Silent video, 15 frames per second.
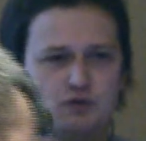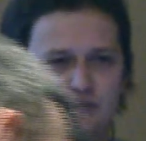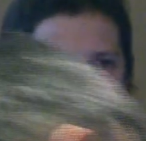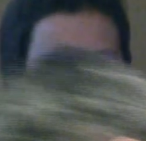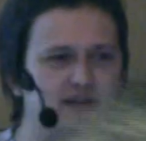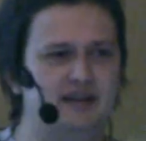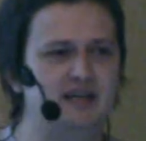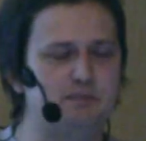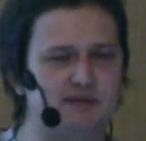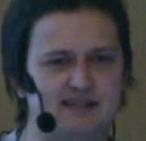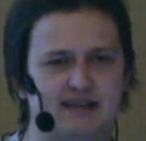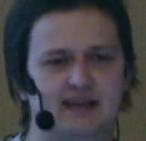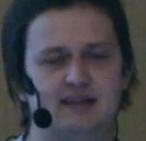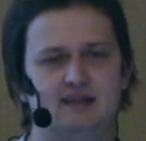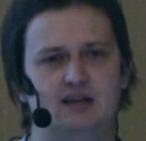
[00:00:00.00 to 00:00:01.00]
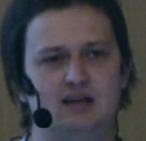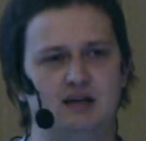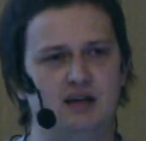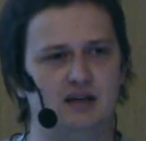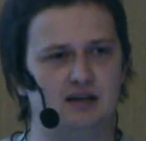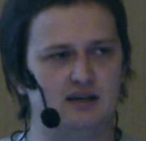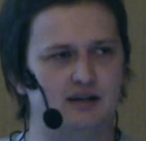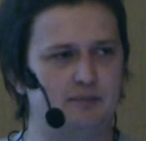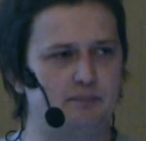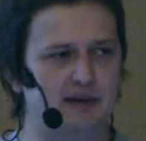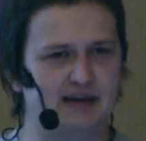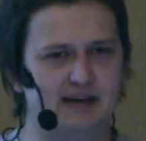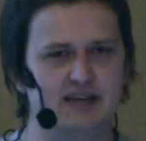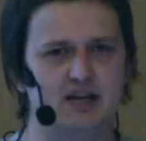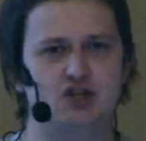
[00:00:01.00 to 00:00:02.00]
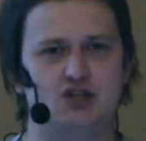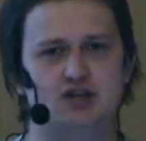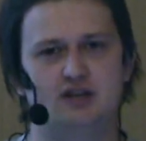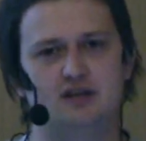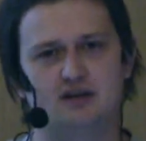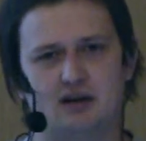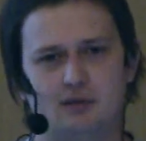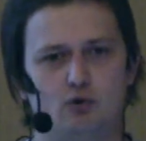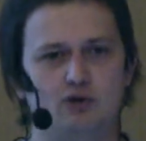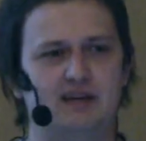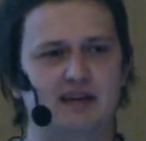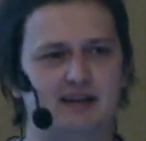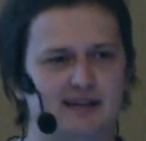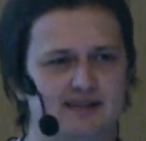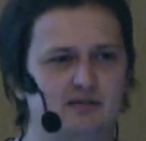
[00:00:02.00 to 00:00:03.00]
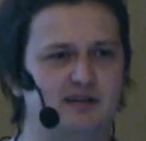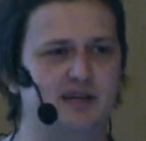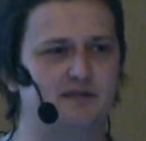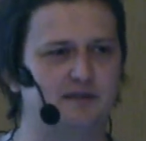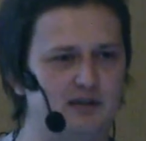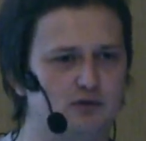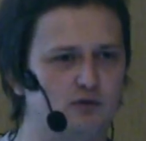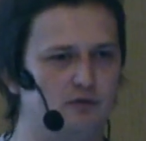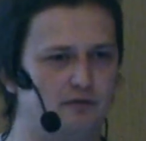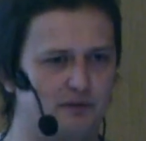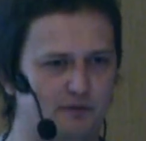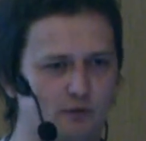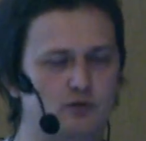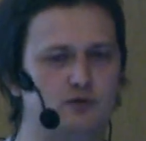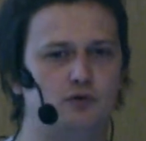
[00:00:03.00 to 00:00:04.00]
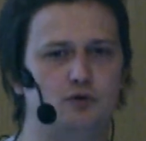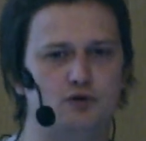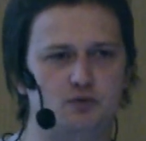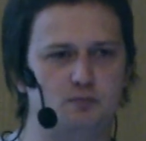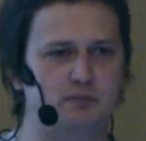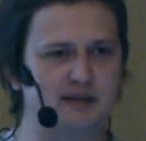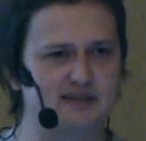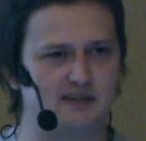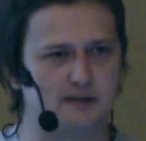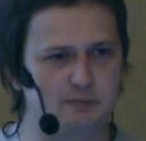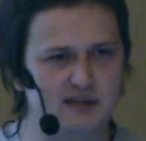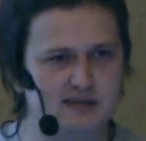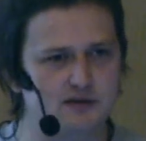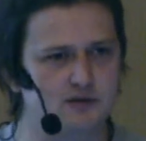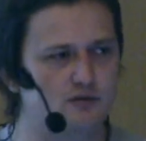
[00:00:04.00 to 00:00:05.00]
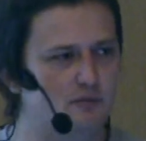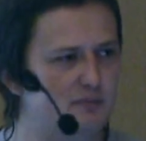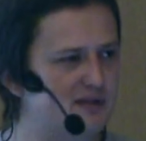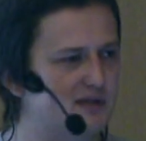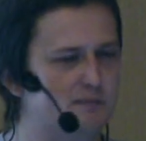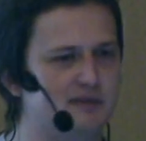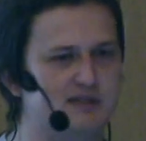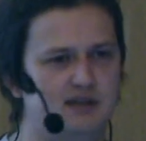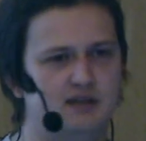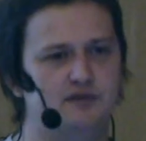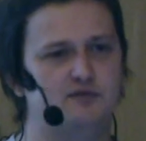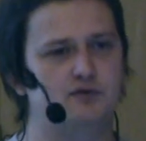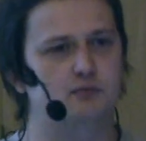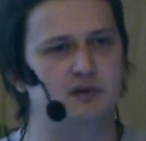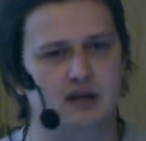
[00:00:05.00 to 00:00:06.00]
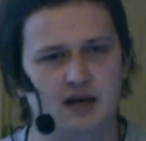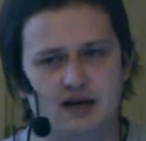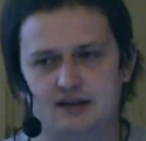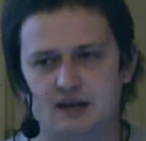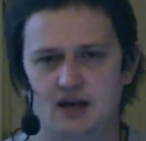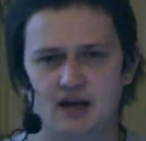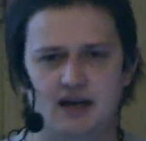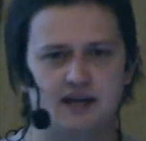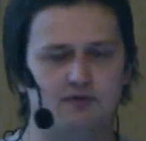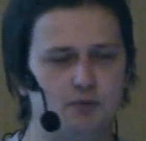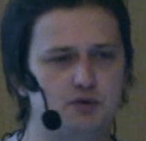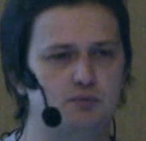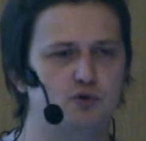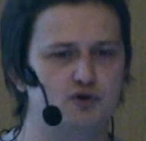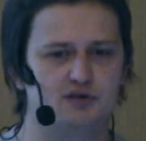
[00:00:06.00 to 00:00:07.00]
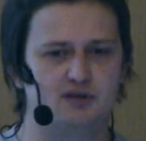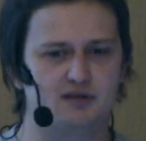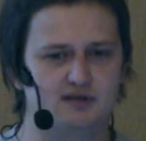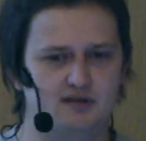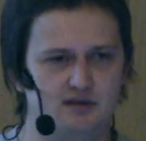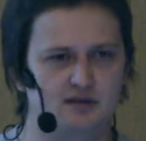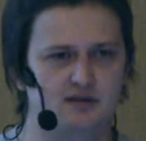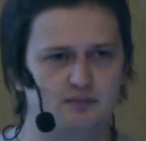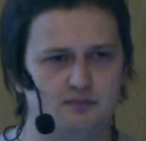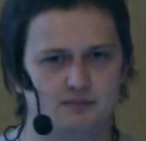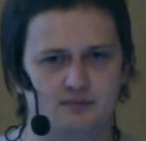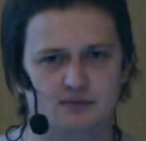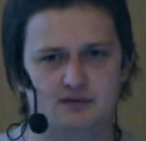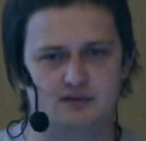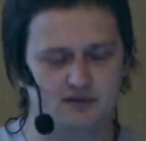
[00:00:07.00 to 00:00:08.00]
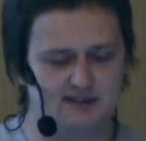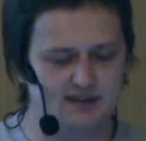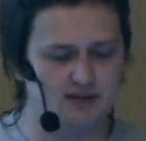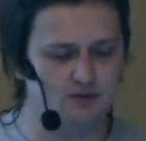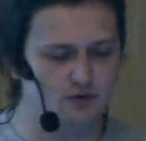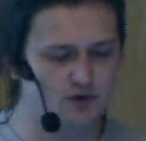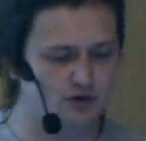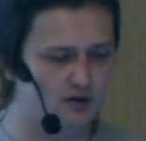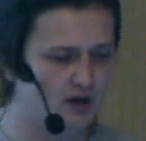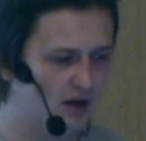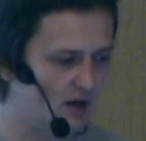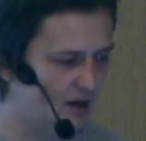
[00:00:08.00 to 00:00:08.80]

удовлетворить постоянно э, приходящие доработки и хотелки от фронтов. Ведь фронт, он очень близок к бизнесу, а бизнес постоянно все меняет, и, в общем, может это, это э, стать очень